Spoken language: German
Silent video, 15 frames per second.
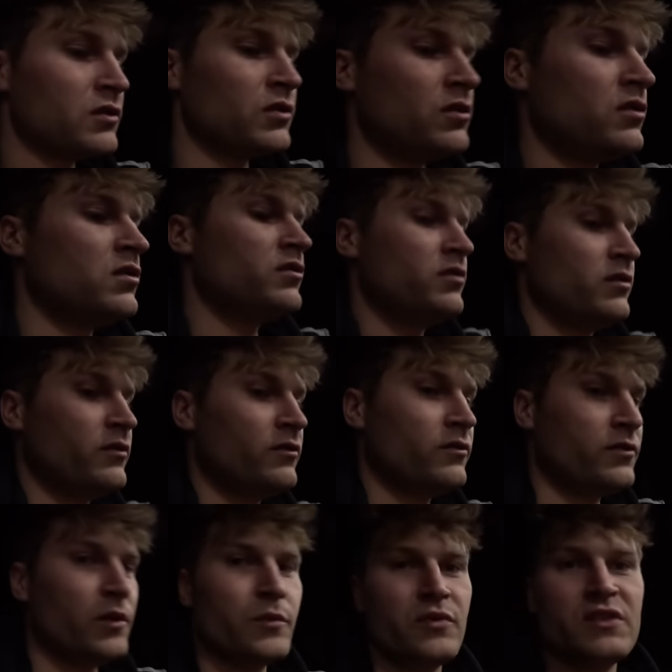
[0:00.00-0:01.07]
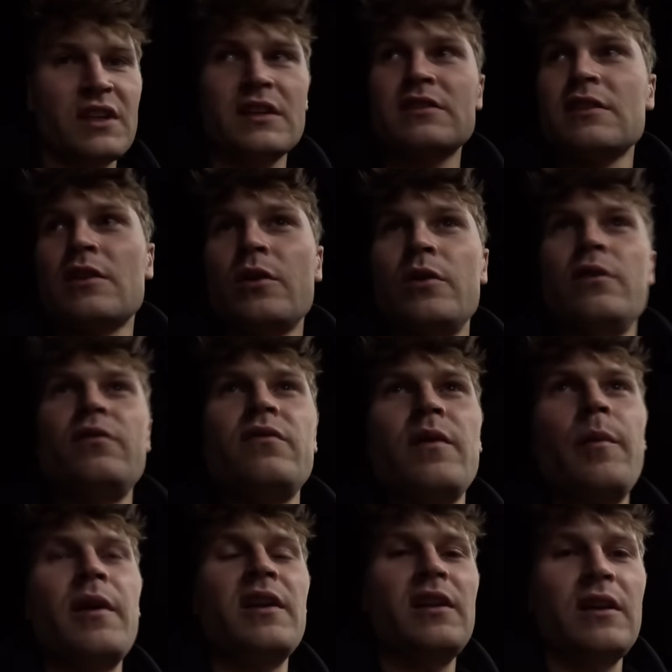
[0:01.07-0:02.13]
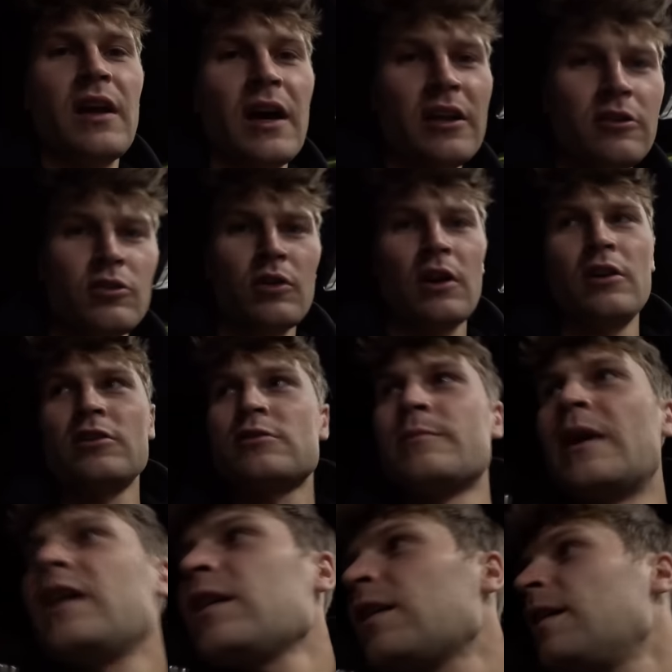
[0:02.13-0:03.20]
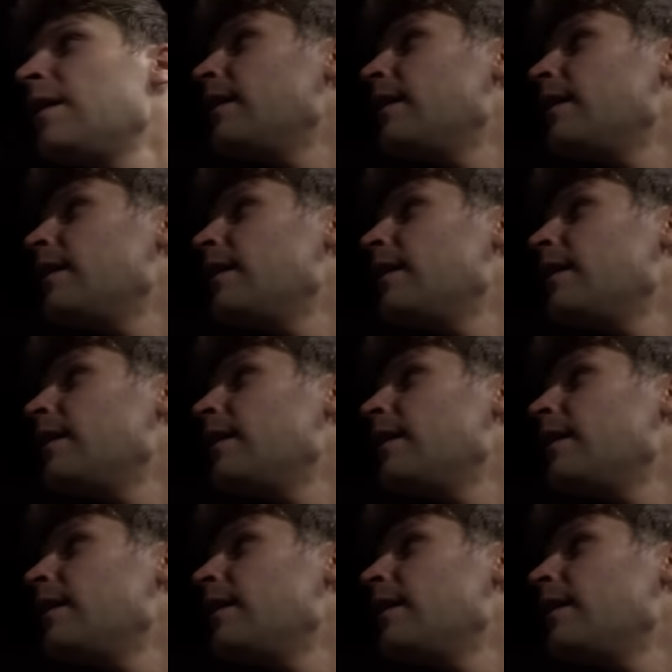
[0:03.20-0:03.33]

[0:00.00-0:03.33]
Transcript: so 5, 6 Sekunden, wenn man ihn an- oder ausmacht.